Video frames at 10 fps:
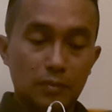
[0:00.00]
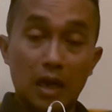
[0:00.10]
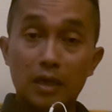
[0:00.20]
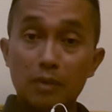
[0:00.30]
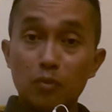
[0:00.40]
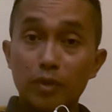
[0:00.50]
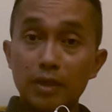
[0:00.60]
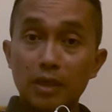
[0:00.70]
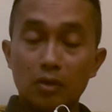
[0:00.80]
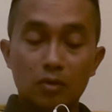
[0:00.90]
Anda
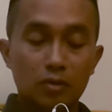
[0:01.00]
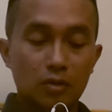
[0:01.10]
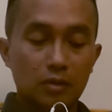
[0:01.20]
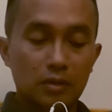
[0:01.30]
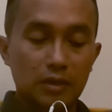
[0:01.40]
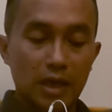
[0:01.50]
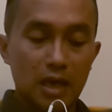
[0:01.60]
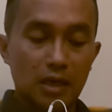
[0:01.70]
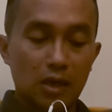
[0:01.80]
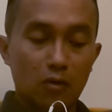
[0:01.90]
mungkin yang nonton
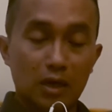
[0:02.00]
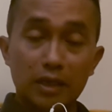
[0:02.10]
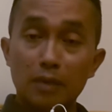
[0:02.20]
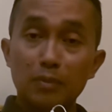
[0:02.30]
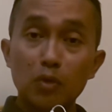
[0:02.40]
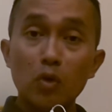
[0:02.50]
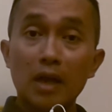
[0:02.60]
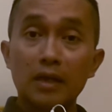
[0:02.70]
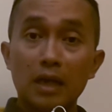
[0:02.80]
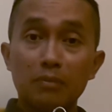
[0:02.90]
saya adalah orang yang
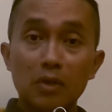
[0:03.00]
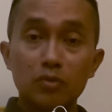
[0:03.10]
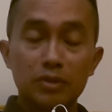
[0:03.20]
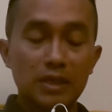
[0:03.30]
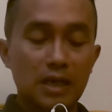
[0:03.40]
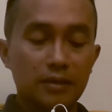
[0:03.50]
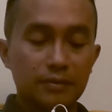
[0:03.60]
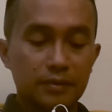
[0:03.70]
menuhankan manusia,